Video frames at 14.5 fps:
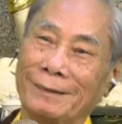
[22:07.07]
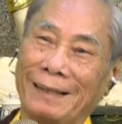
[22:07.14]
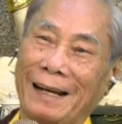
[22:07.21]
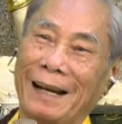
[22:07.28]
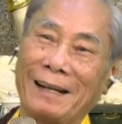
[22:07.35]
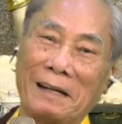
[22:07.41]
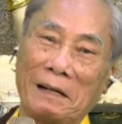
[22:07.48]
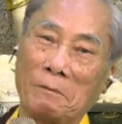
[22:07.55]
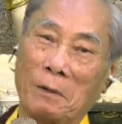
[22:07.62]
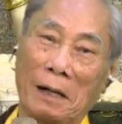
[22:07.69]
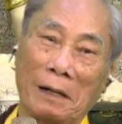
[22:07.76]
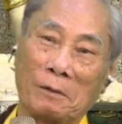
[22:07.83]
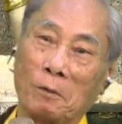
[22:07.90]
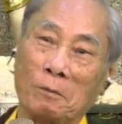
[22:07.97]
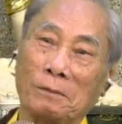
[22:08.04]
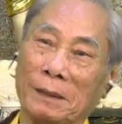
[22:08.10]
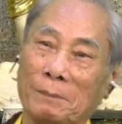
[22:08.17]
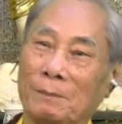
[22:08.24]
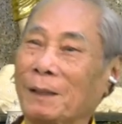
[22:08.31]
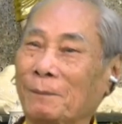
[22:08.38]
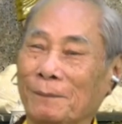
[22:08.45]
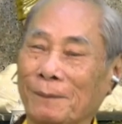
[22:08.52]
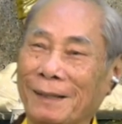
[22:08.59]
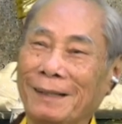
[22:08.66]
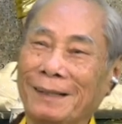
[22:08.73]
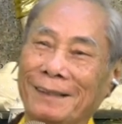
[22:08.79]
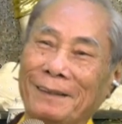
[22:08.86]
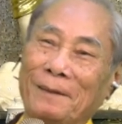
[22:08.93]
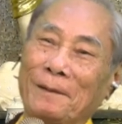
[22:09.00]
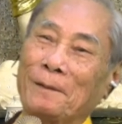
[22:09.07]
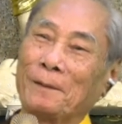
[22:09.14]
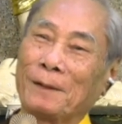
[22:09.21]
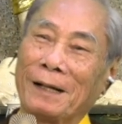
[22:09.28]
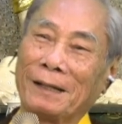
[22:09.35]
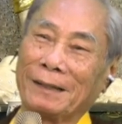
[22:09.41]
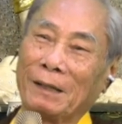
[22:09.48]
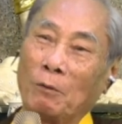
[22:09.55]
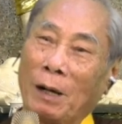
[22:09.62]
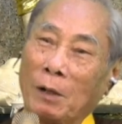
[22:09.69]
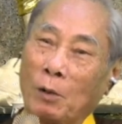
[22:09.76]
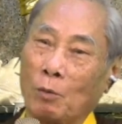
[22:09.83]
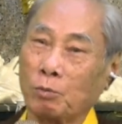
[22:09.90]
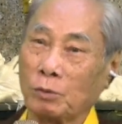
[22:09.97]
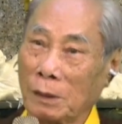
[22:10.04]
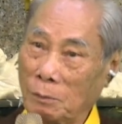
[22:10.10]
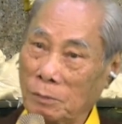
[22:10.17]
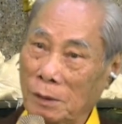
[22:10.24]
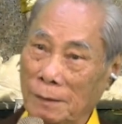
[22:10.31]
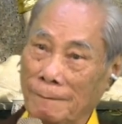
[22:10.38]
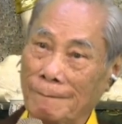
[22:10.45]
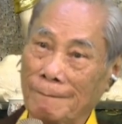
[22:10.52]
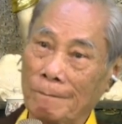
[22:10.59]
Trả nhân quả khủng khiếp lắm. Nó vô cái quả ngục sống đó.